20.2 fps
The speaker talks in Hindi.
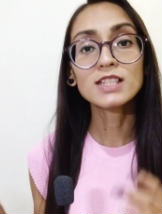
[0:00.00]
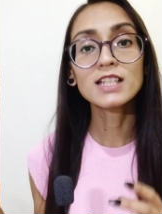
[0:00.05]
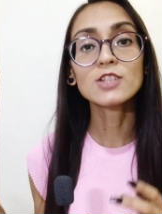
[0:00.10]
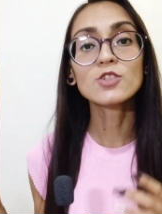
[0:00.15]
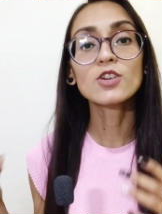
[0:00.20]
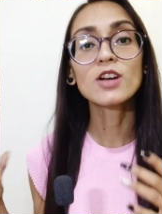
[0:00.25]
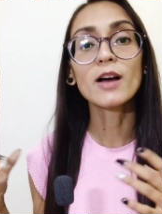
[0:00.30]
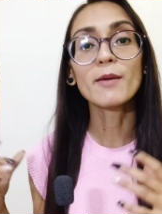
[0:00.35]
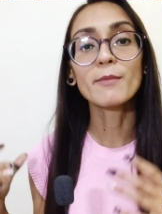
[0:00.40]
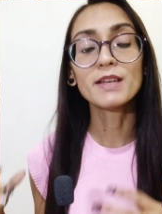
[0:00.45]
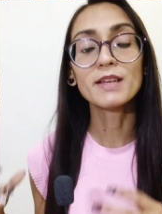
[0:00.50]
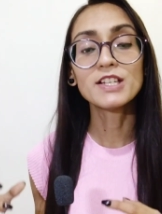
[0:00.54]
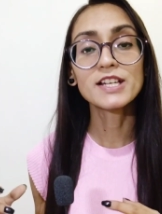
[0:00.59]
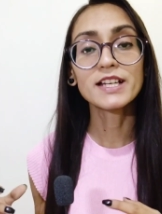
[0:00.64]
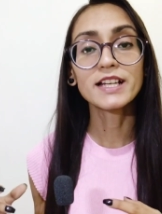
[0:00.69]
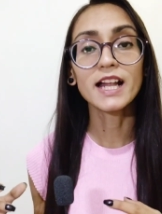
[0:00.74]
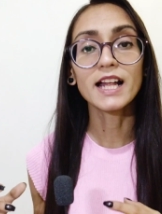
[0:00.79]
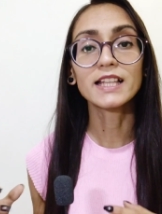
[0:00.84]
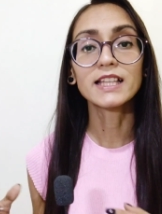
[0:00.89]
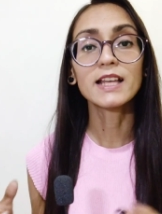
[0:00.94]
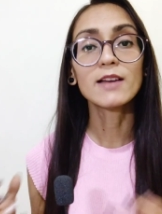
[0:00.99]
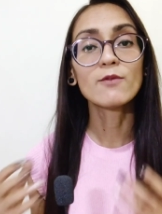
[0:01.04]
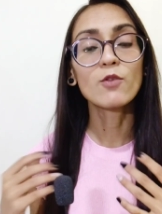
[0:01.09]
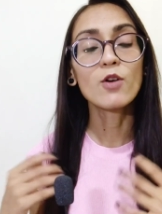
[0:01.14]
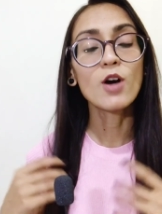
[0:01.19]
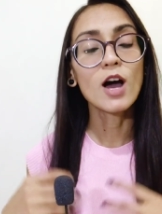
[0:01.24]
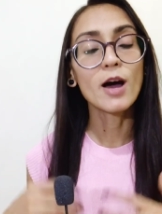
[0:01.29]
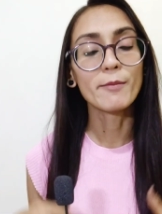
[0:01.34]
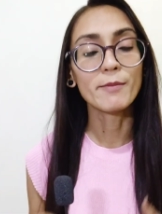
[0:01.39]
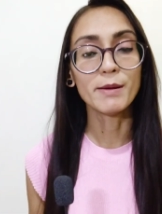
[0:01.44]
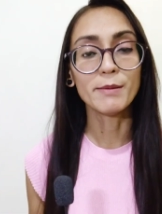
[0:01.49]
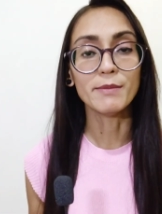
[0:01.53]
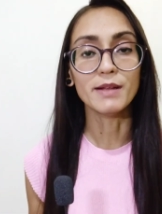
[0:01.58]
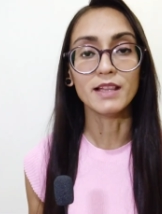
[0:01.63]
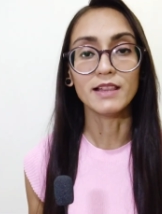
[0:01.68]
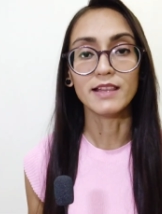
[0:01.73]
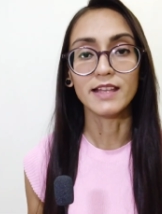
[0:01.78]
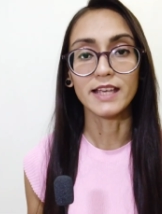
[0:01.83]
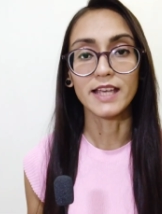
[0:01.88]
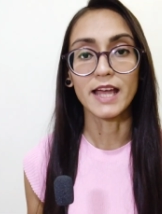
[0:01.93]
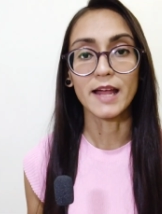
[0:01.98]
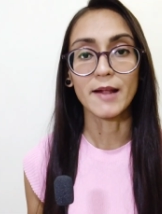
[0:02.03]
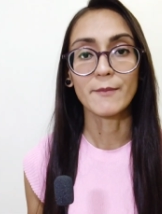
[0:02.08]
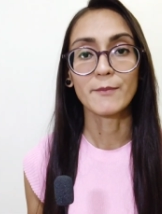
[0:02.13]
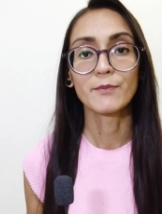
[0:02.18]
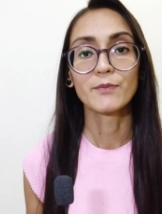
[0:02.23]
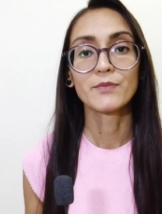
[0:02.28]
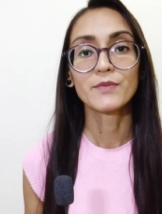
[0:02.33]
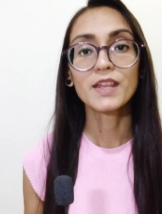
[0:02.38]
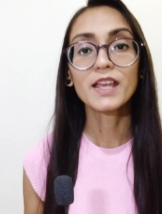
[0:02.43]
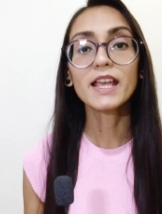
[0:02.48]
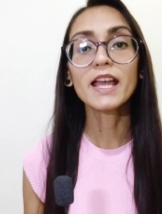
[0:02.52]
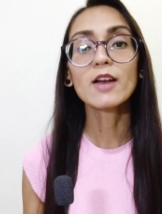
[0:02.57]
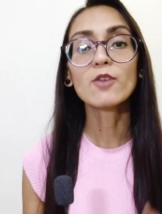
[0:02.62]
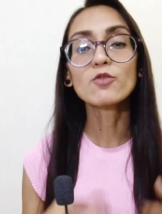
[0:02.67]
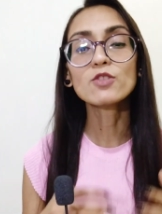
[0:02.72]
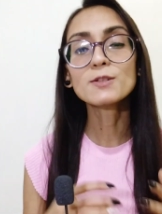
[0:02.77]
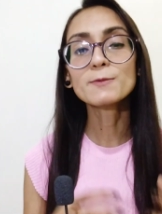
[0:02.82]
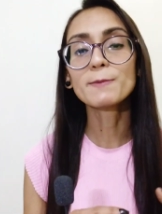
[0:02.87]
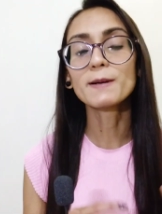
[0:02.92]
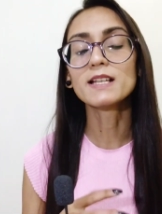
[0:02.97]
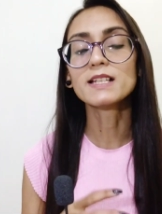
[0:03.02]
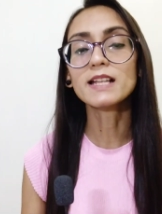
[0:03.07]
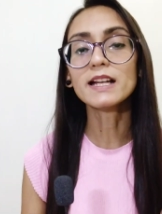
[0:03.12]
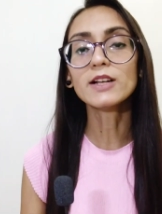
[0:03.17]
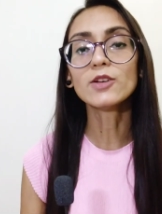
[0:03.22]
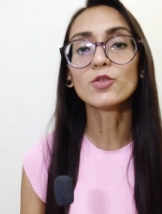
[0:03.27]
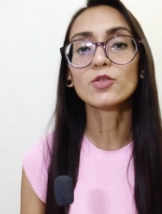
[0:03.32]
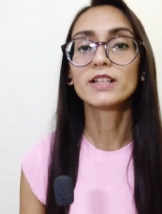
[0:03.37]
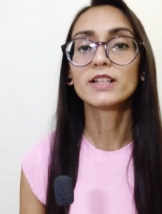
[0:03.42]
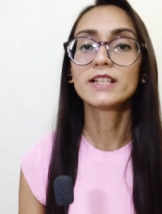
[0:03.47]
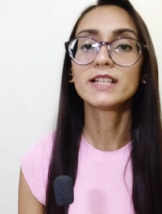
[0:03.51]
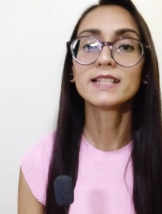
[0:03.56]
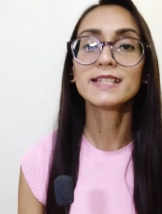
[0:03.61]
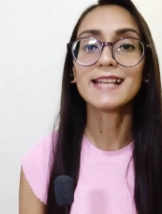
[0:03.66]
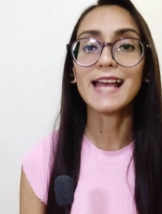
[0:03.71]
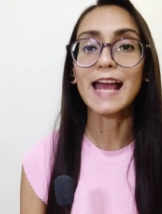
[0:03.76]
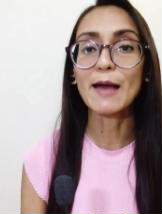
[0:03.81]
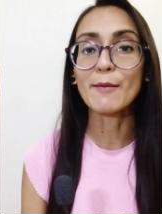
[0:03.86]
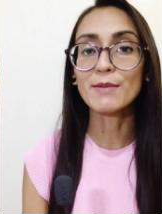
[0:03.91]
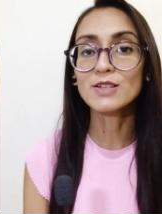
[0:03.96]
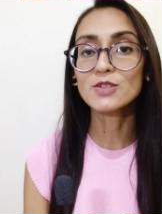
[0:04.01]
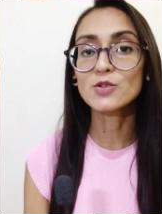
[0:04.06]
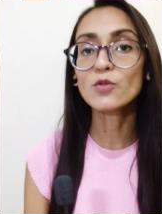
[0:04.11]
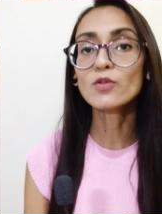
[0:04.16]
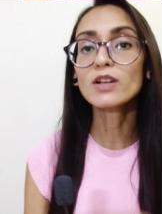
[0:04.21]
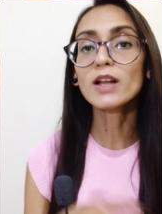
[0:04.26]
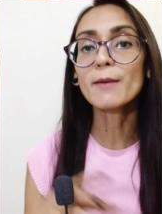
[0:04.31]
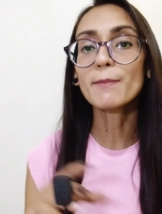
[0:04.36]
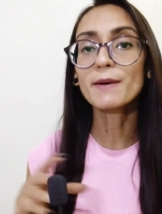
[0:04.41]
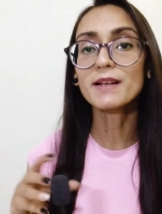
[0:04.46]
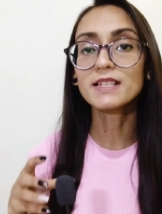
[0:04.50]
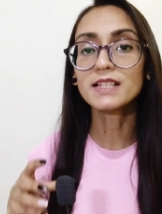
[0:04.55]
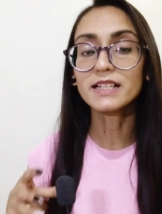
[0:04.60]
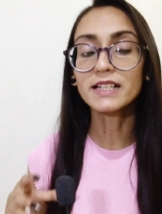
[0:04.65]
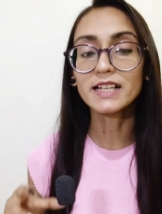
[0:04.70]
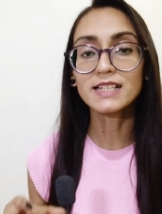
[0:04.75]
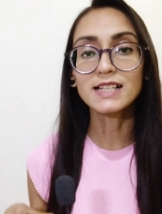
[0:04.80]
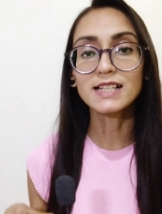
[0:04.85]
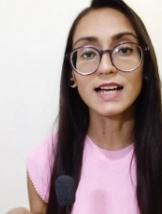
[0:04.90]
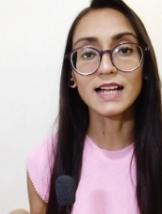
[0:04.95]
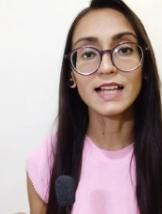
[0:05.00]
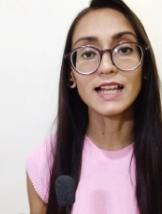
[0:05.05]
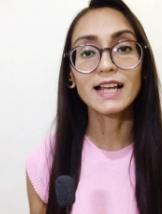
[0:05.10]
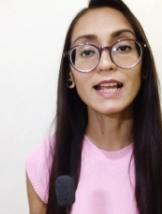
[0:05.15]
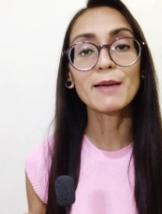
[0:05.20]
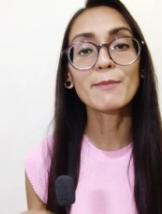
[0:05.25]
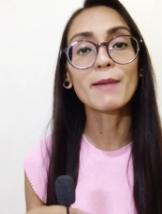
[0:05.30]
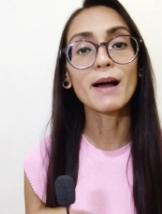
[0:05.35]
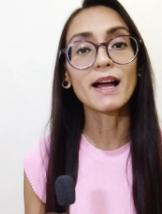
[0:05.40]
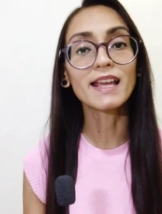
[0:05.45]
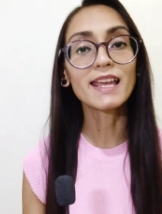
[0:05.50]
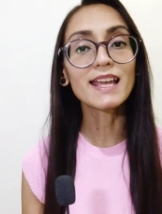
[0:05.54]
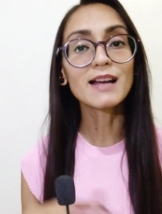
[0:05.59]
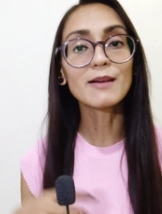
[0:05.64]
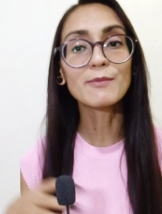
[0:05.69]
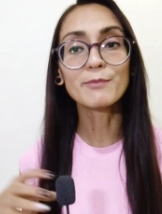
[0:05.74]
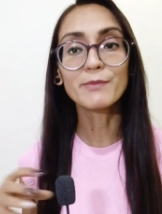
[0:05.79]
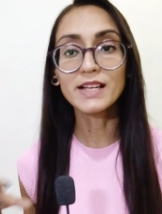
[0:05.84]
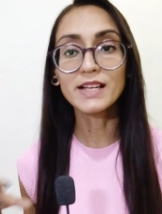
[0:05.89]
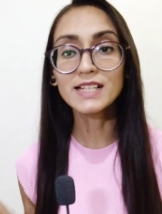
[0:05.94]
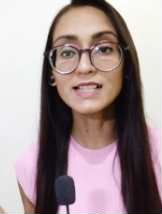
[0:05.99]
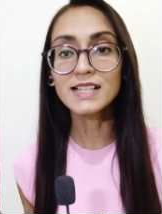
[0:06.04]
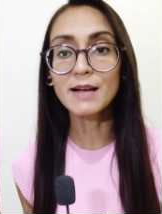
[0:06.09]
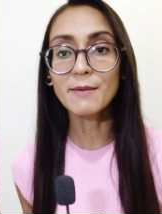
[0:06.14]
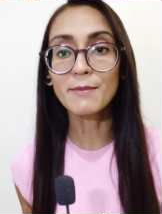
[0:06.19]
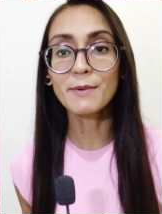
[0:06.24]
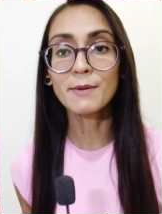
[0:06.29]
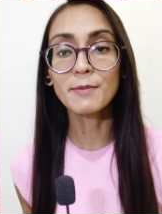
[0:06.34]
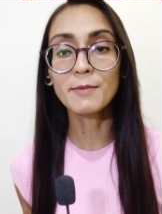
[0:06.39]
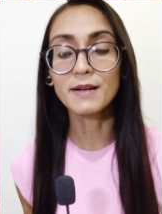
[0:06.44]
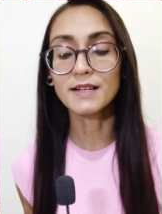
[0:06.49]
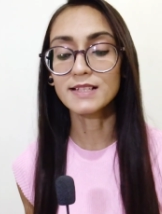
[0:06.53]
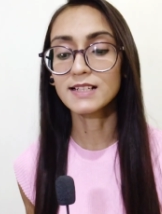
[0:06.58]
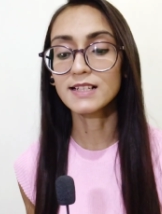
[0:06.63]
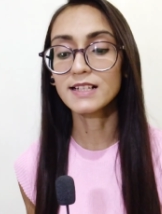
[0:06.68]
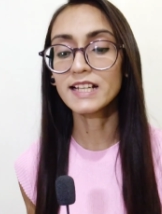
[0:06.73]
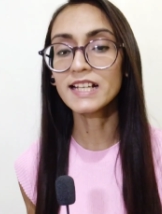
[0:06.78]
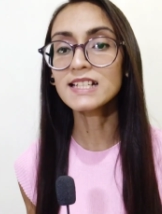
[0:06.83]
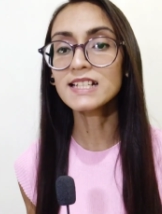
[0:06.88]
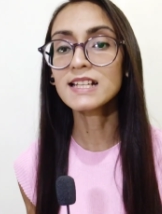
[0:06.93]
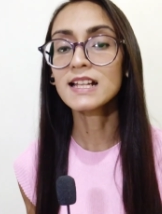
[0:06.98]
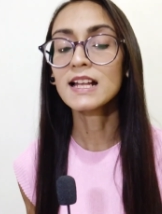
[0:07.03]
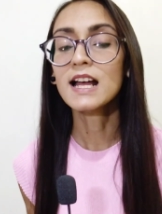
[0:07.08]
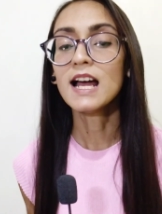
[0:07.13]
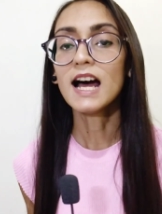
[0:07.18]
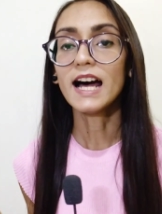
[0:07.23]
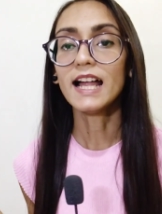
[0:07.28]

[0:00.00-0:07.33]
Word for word: उससे जो कमीशन आती है वो हमें मिलती है ठीक है कुछ परसेंट होता है जैसे अमेजोन का परसेंटेज अलग है बाकी कंपनीज का भी परसेंटेज